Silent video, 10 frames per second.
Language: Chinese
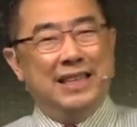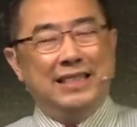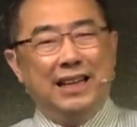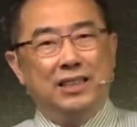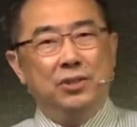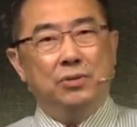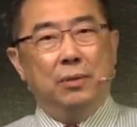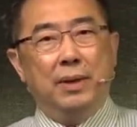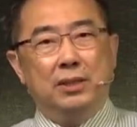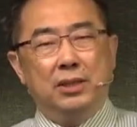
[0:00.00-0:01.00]
诶，讲清楚好
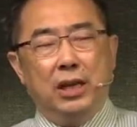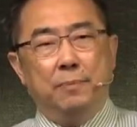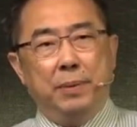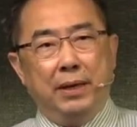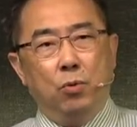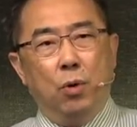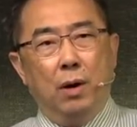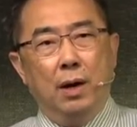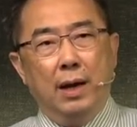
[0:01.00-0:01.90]
吧？是结苹果